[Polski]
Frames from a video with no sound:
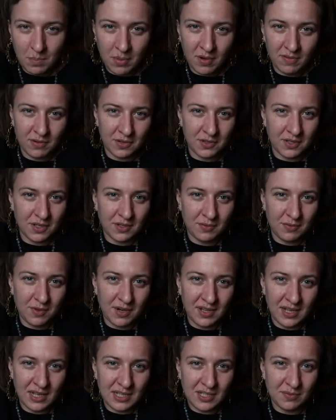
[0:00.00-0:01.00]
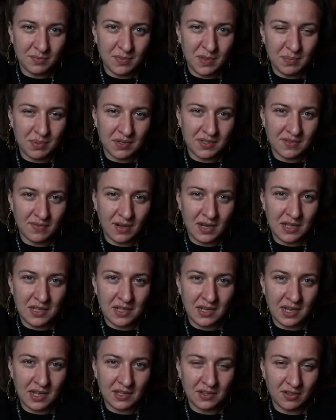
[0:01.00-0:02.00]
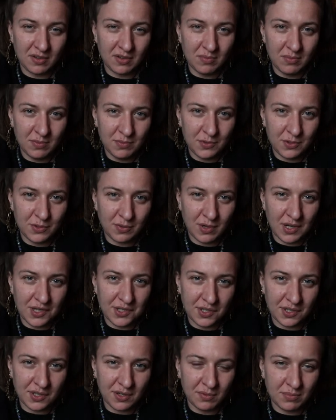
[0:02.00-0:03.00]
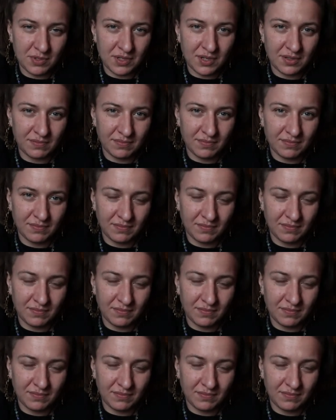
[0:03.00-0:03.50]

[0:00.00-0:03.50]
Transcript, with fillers: Powody, które dadzą mi pozwolenie na to, bym czuła się dobrze.